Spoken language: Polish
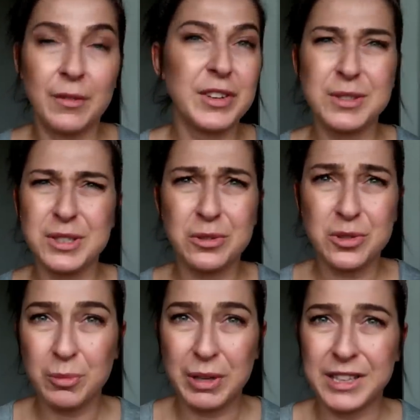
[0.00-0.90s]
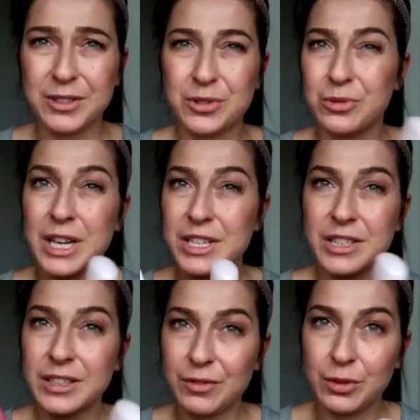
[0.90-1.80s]
Ja mówię teraz o sobie, dlatego że to
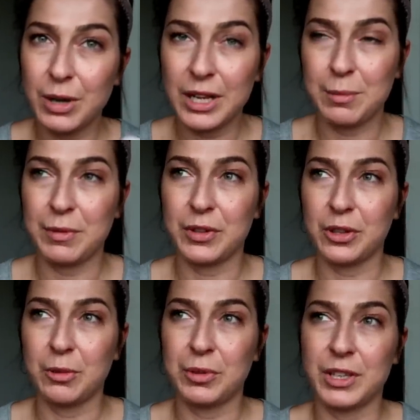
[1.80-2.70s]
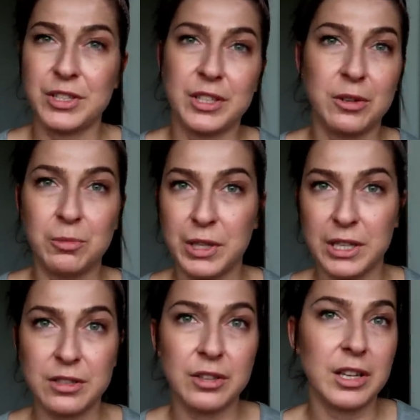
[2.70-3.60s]
każdy indywidualnie pewnie do tego podejdzie. Jeden lubi
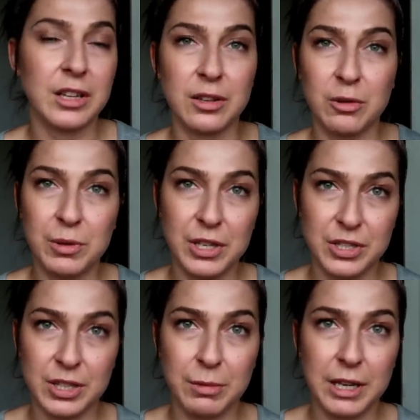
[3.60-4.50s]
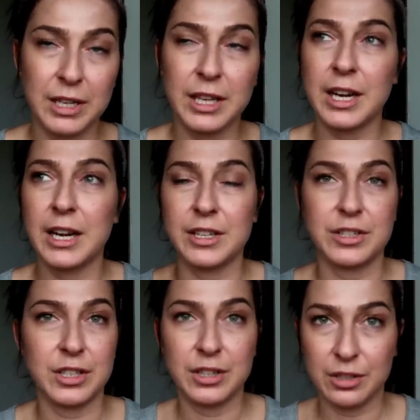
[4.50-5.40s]
Rexona, inny lubi jeszcze tam Garniera, a
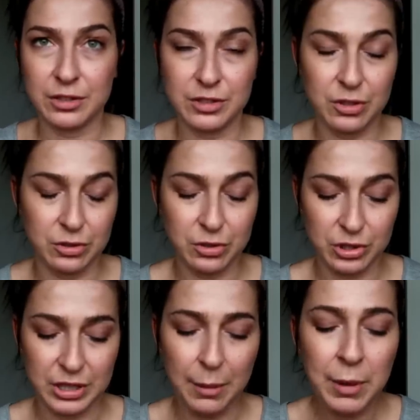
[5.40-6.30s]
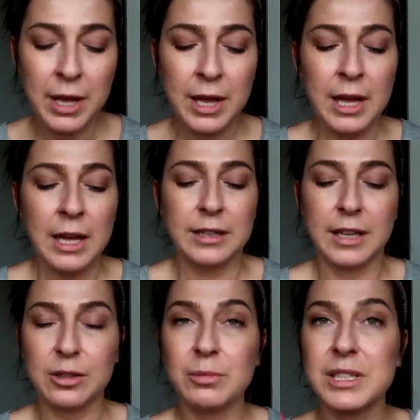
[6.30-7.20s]
jeszcze inny co, coś tam.
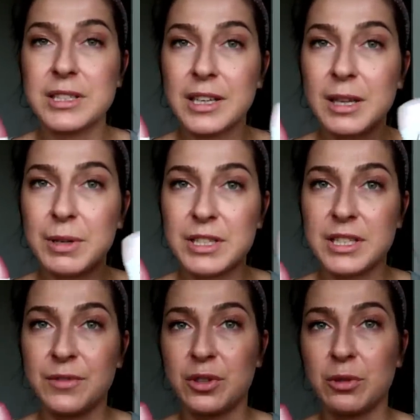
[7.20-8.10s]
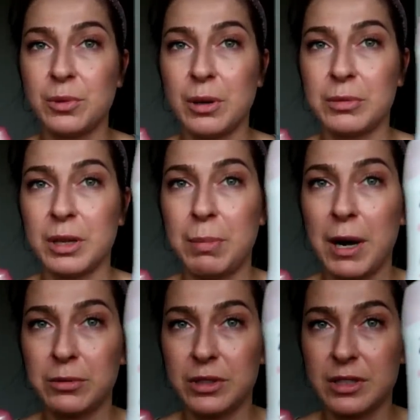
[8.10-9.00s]
Natomiast ja najbardziej zawsze lubiłam ten
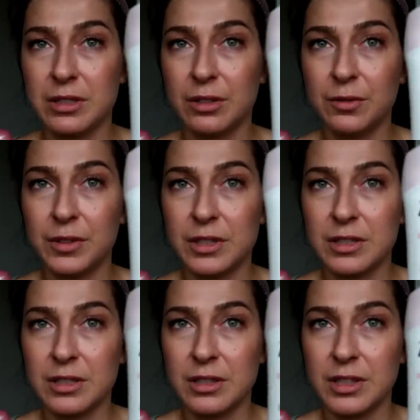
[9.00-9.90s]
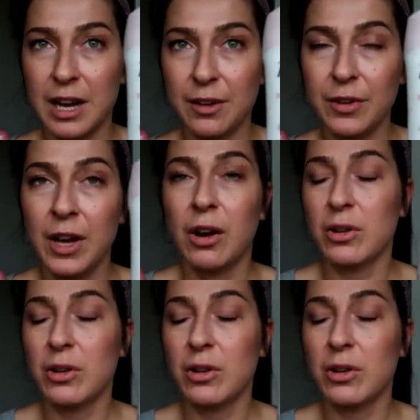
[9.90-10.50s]
Powder Soft z DAF.